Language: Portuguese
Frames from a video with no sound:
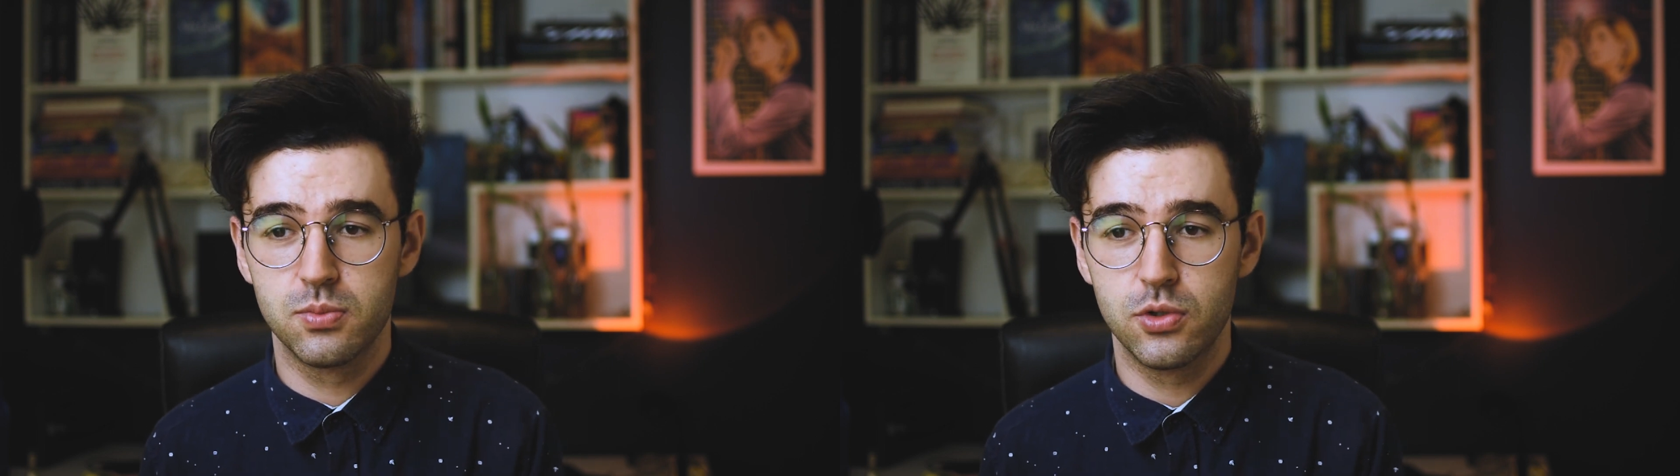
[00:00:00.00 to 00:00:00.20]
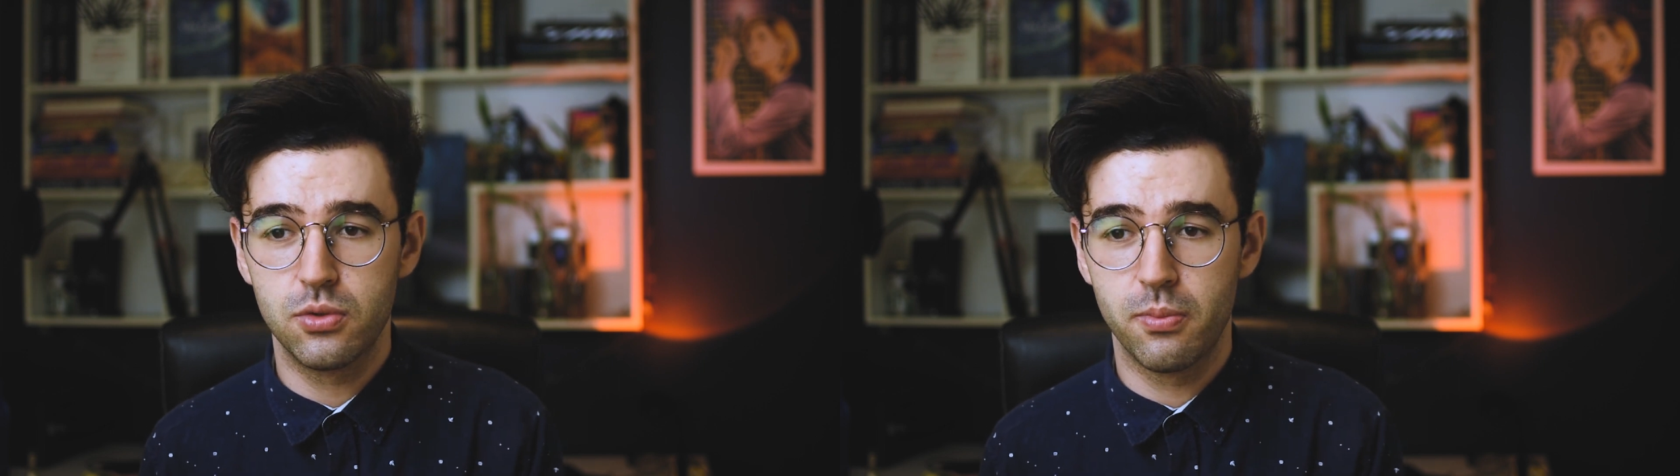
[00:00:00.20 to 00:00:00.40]

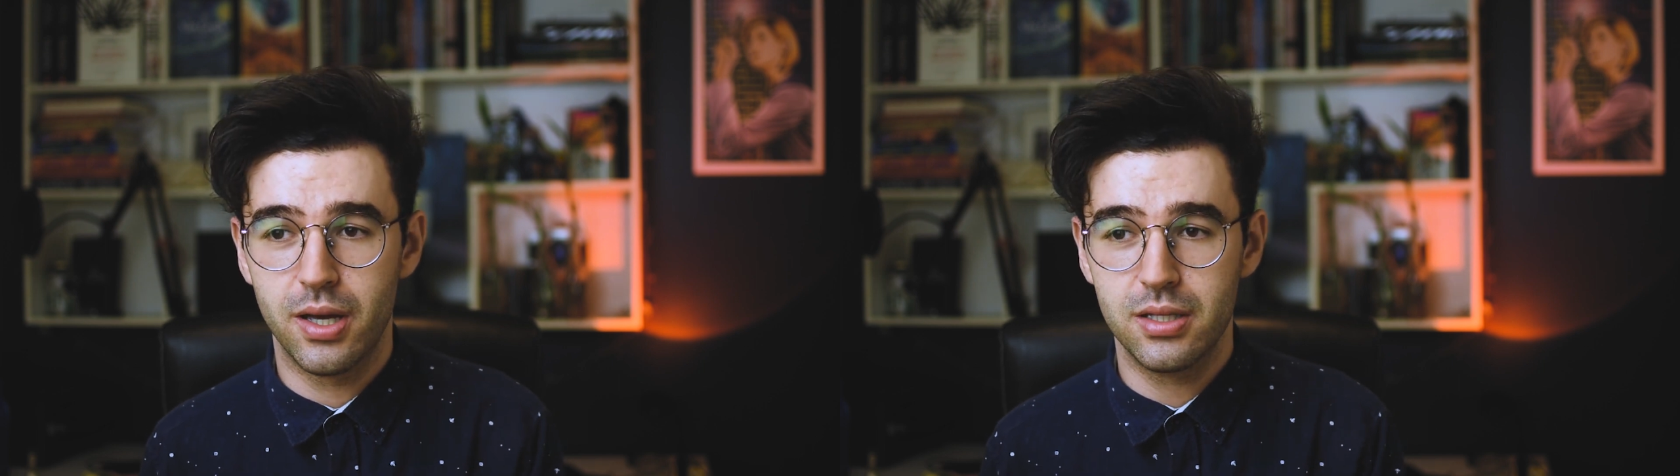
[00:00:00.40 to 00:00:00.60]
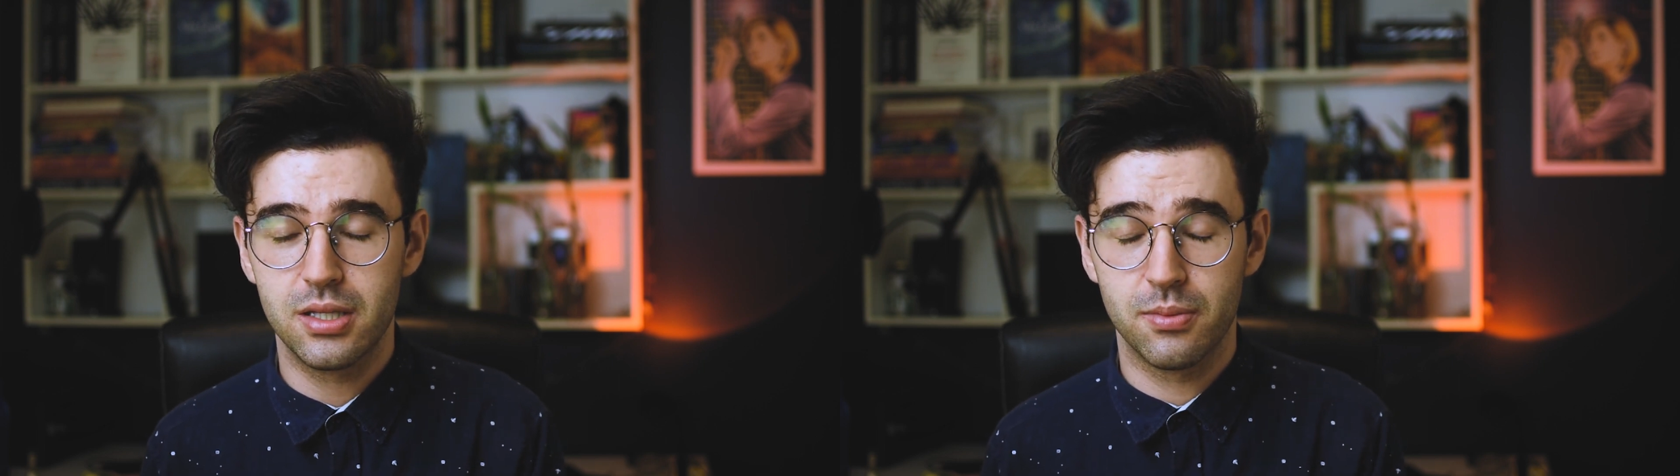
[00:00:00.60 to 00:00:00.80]
muito
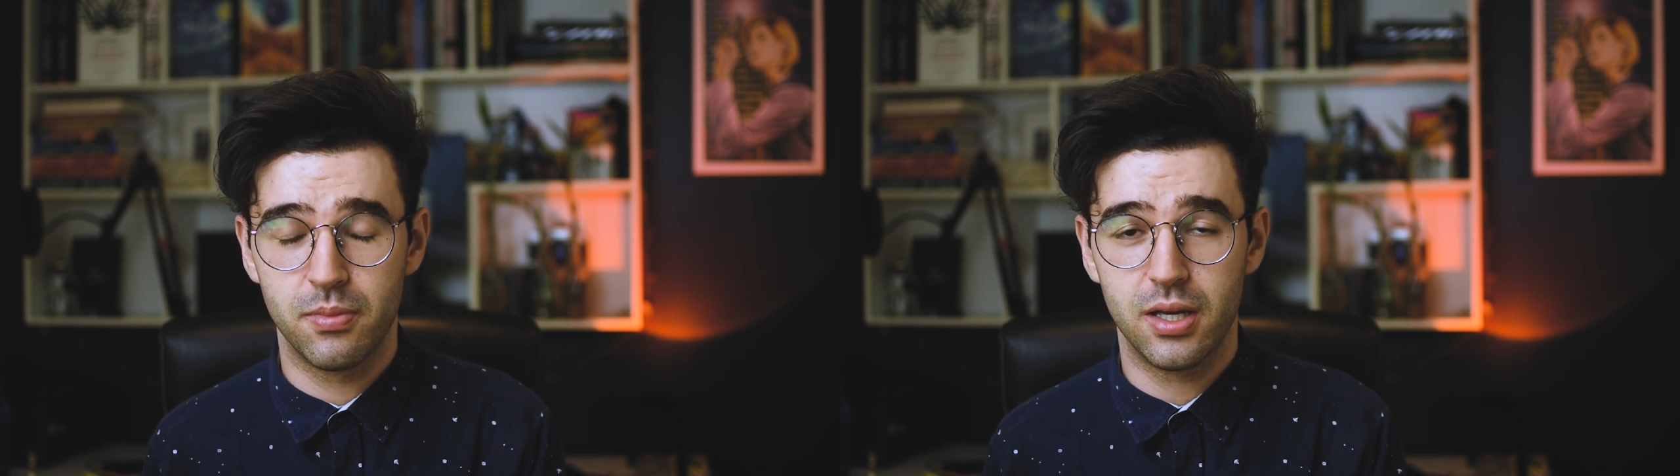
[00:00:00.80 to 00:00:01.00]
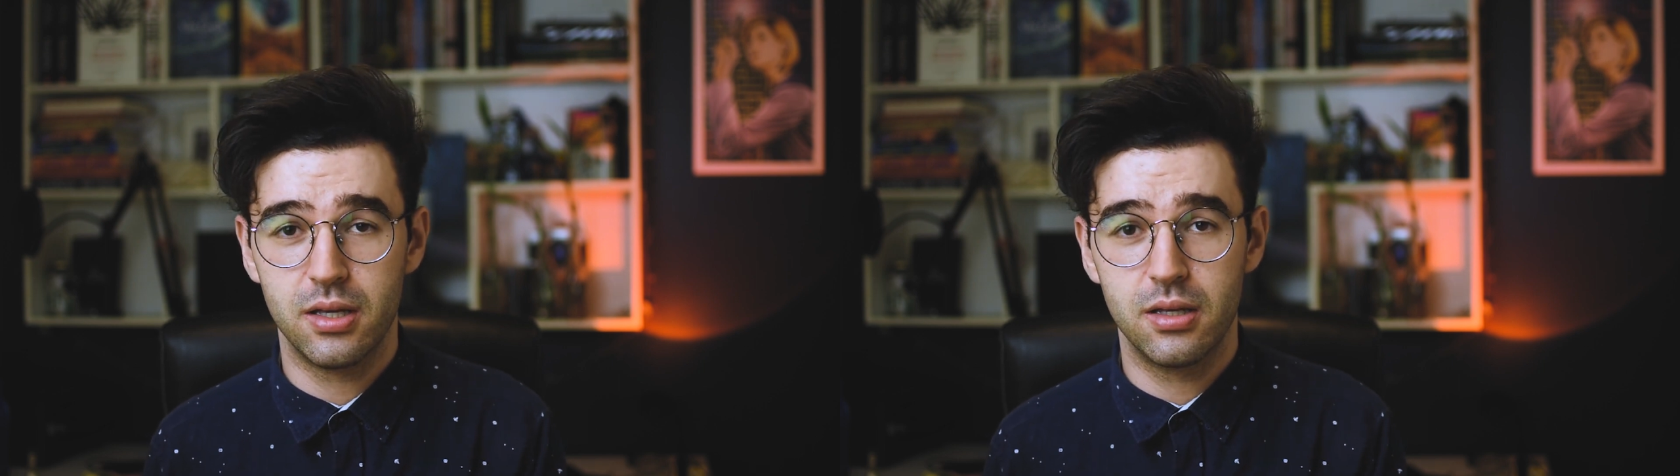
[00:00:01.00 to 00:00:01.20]
bem
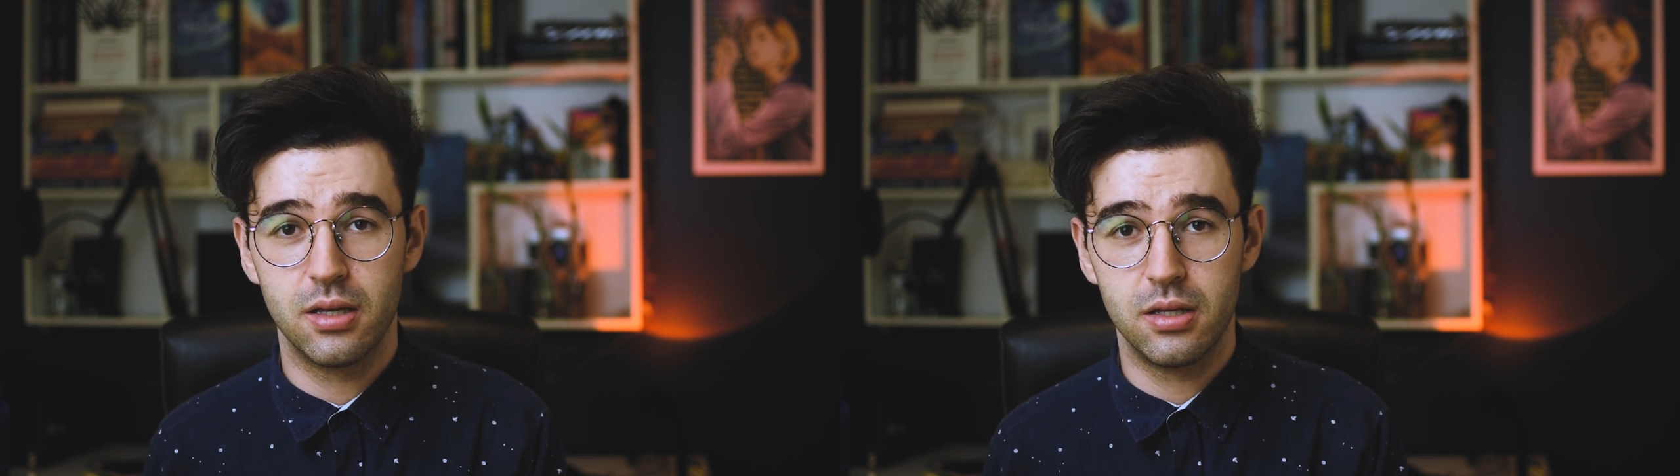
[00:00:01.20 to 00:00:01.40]
também